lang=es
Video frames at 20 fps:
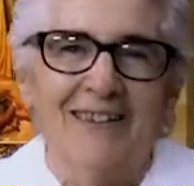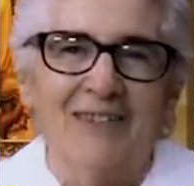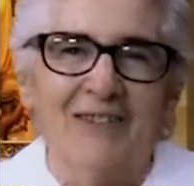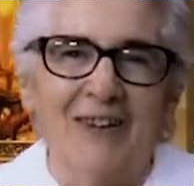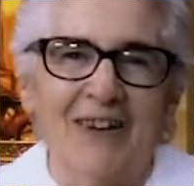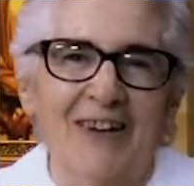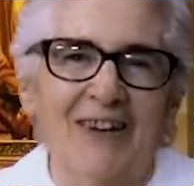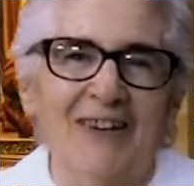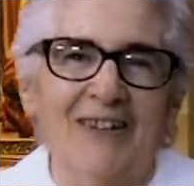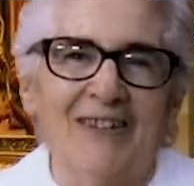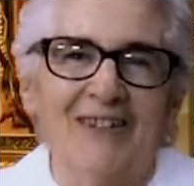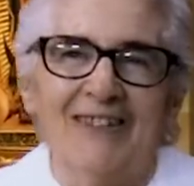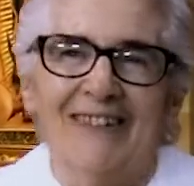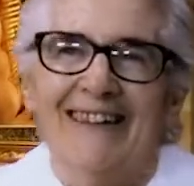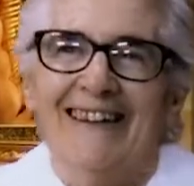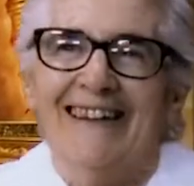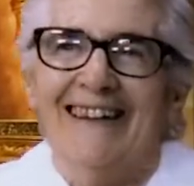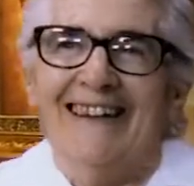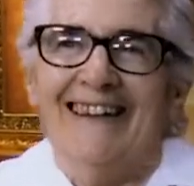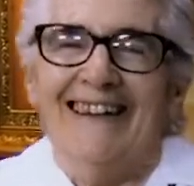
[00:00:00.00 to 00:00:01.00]
bueno,
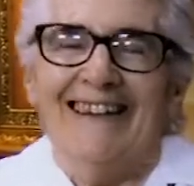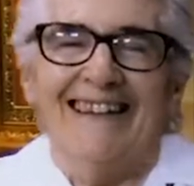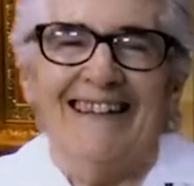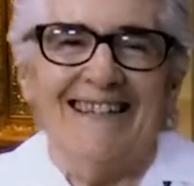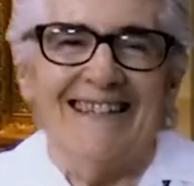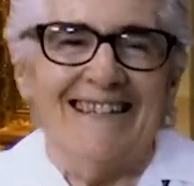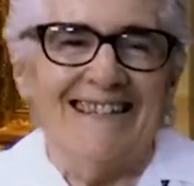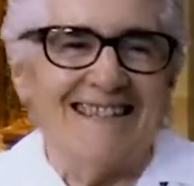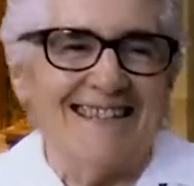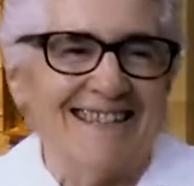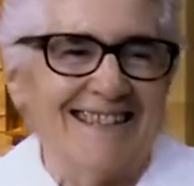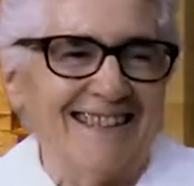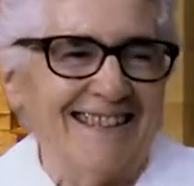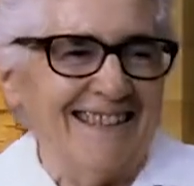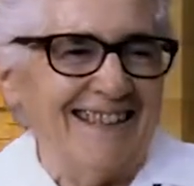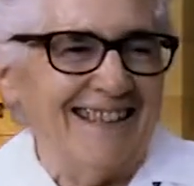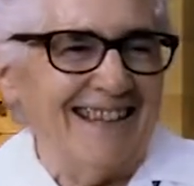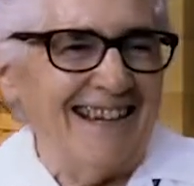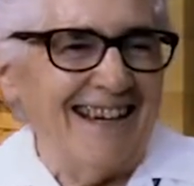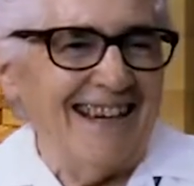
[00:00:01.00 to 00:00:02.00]

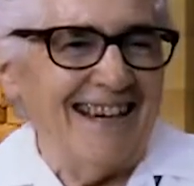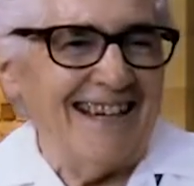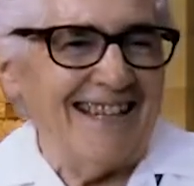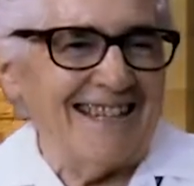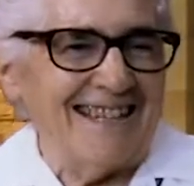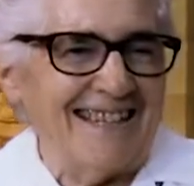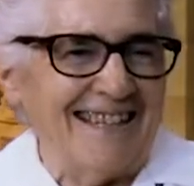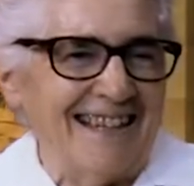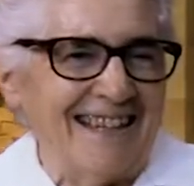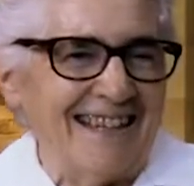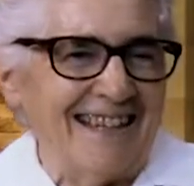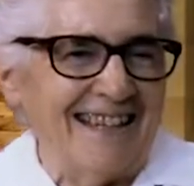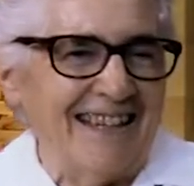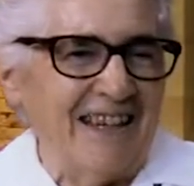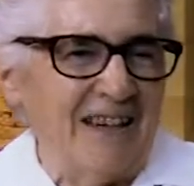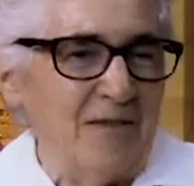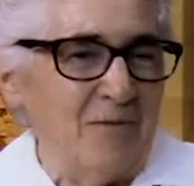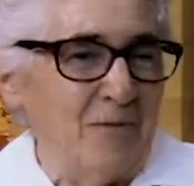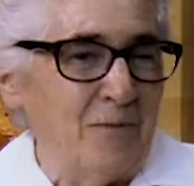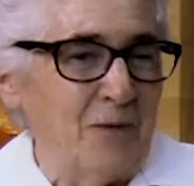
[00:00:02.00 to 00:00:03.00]
este, hasta
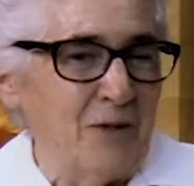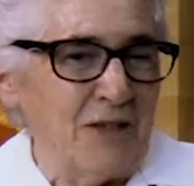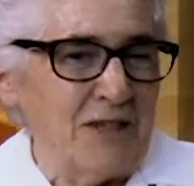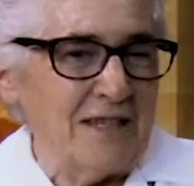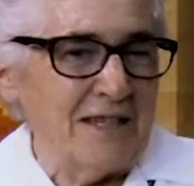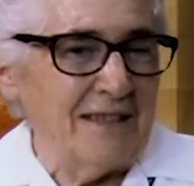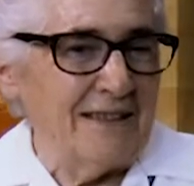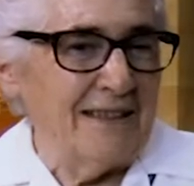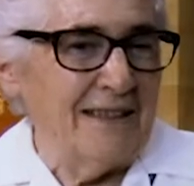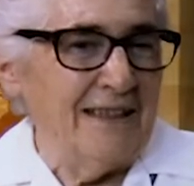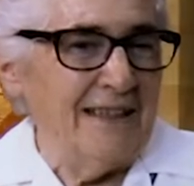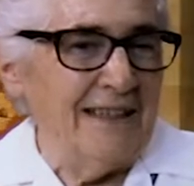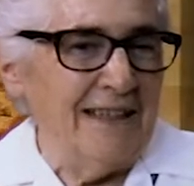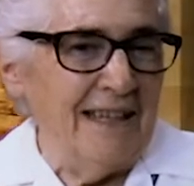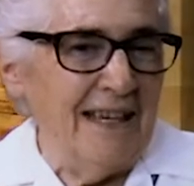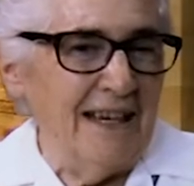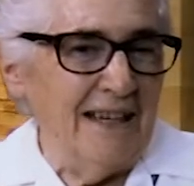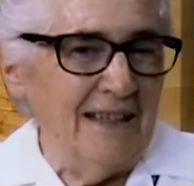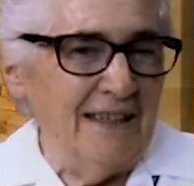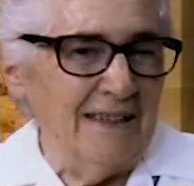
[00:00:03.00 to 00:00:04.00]
que pues
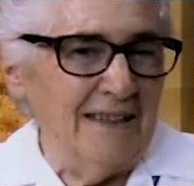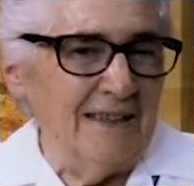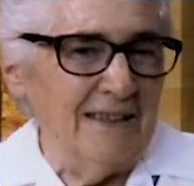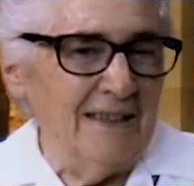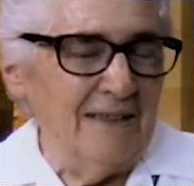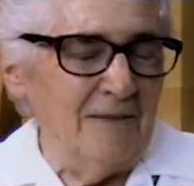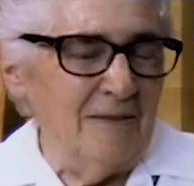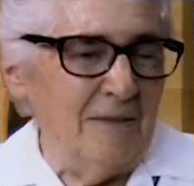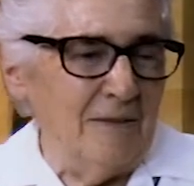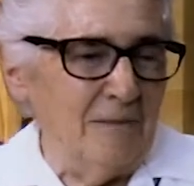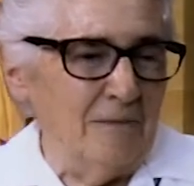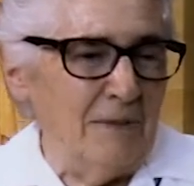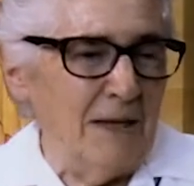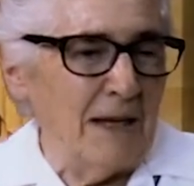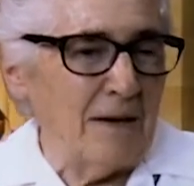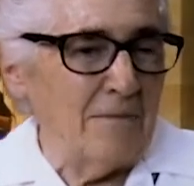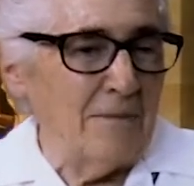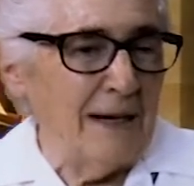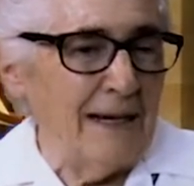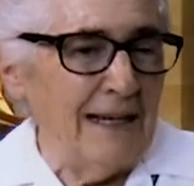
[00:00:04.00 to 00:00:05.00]
tenía, eh, mi
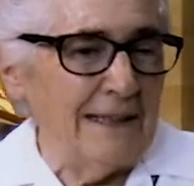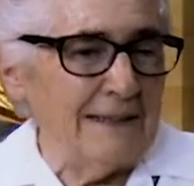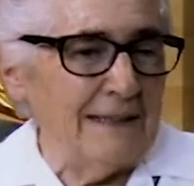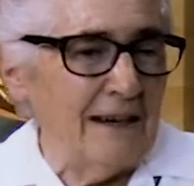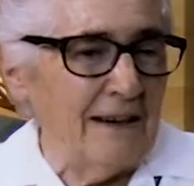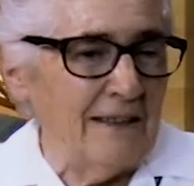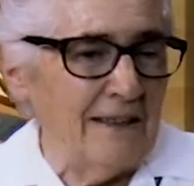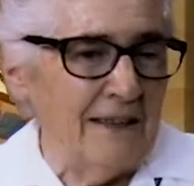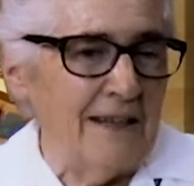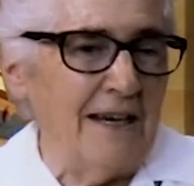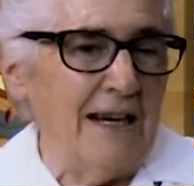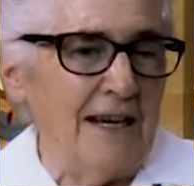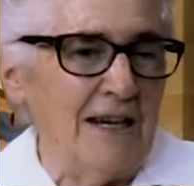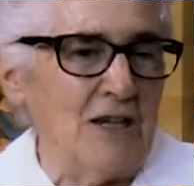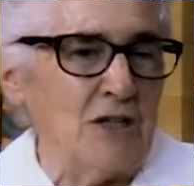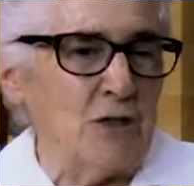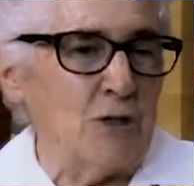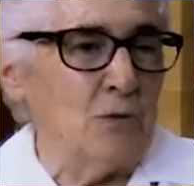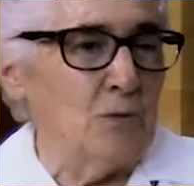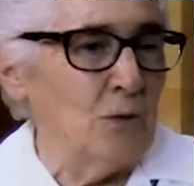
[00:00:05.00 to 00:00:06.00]
hermana tercera
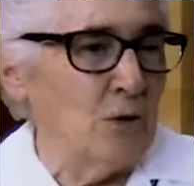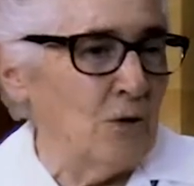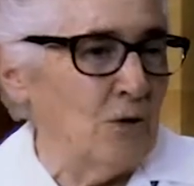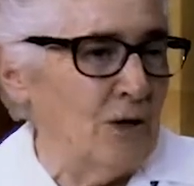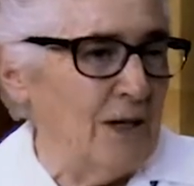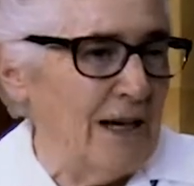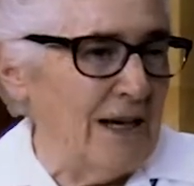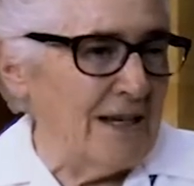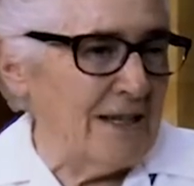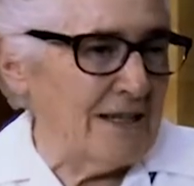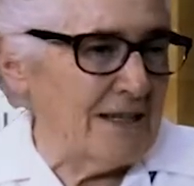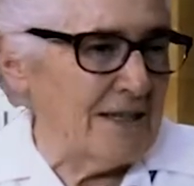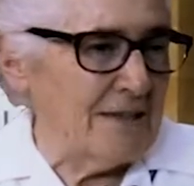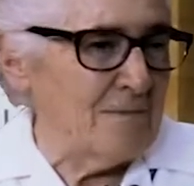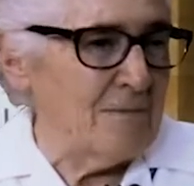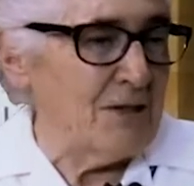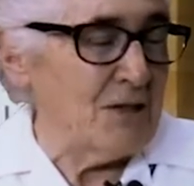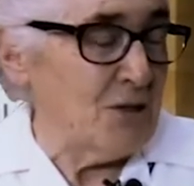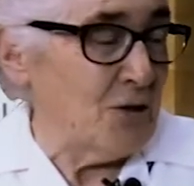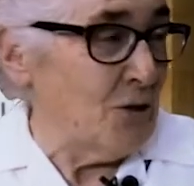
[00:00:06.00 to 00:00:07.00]
estuvo con
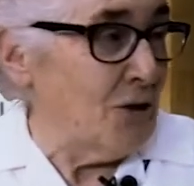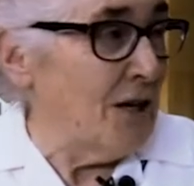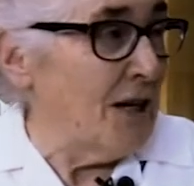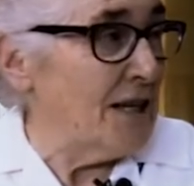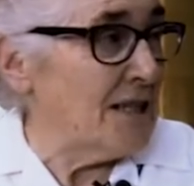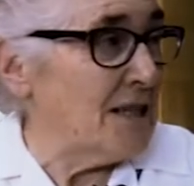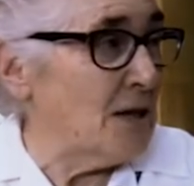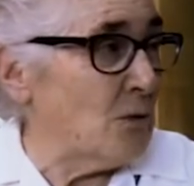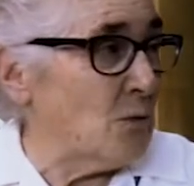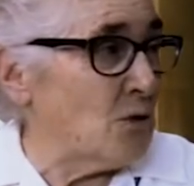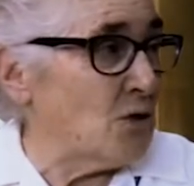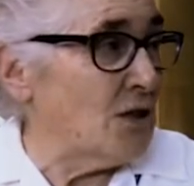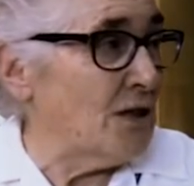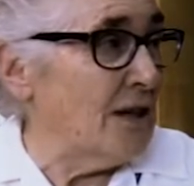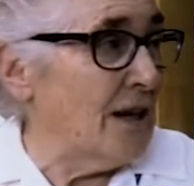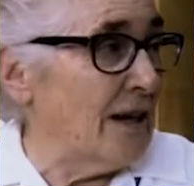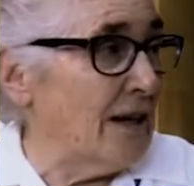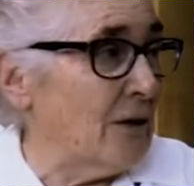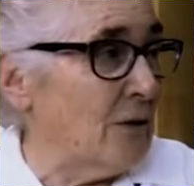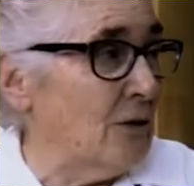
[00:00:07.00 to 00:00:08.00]
las misioneras
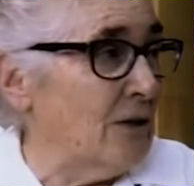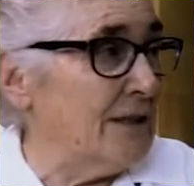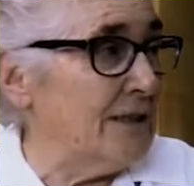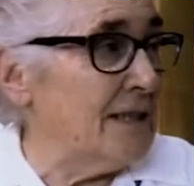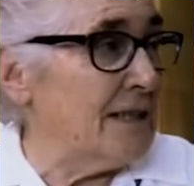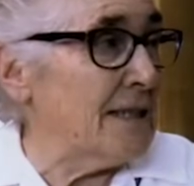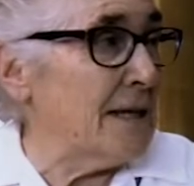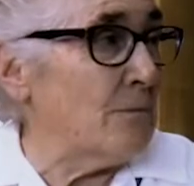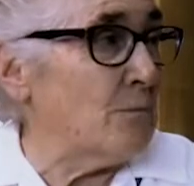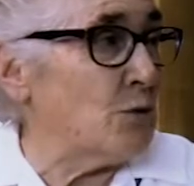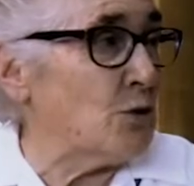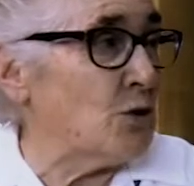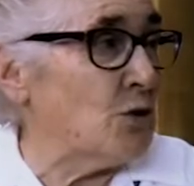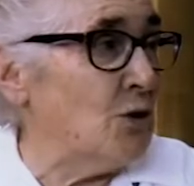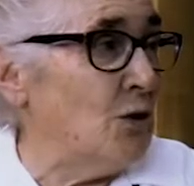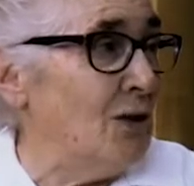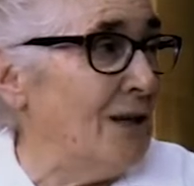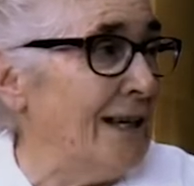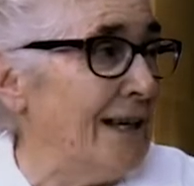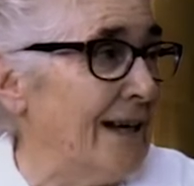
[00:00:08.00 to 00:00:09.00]
agustinas recoletas de
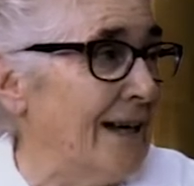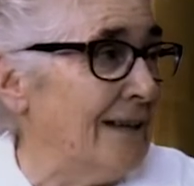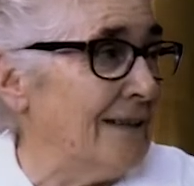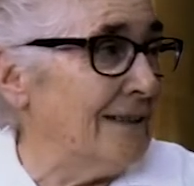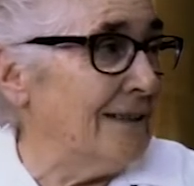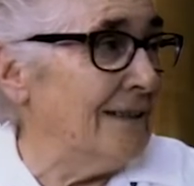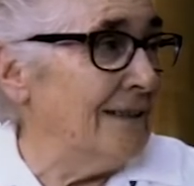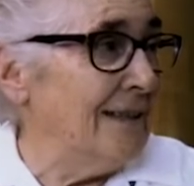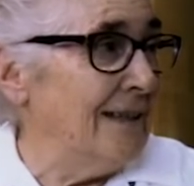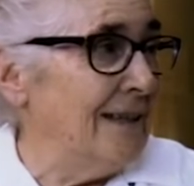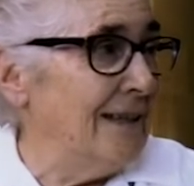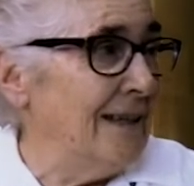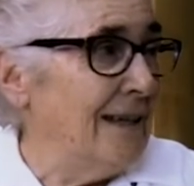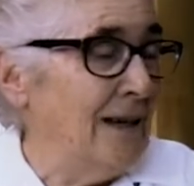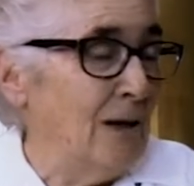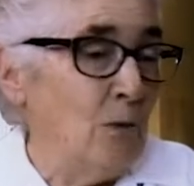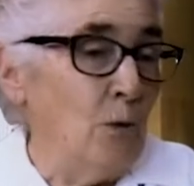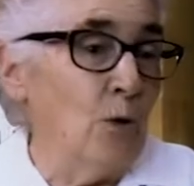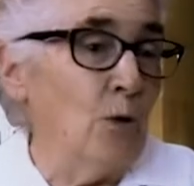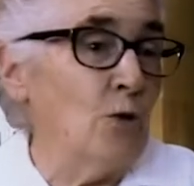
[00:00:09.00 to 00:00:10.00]
Apostólica,
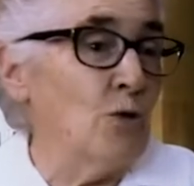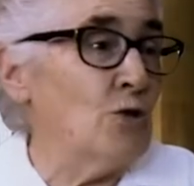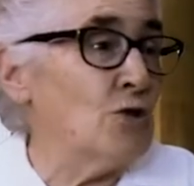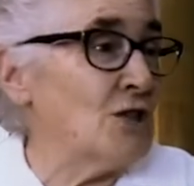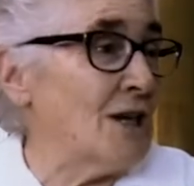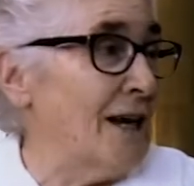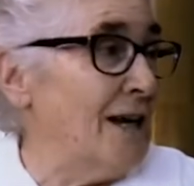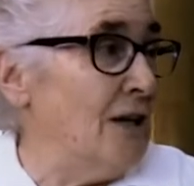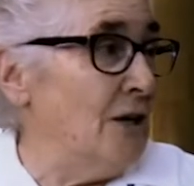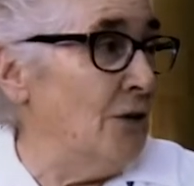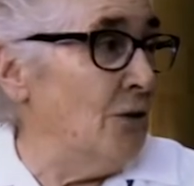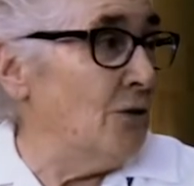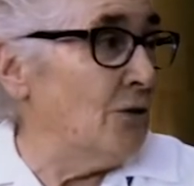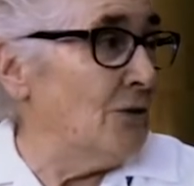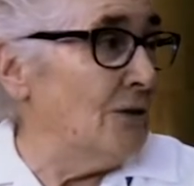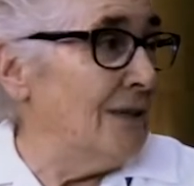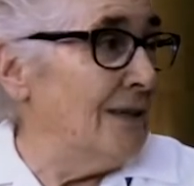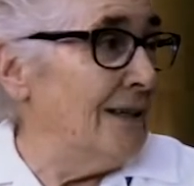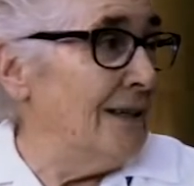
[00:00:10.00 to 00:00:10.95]
luego salió,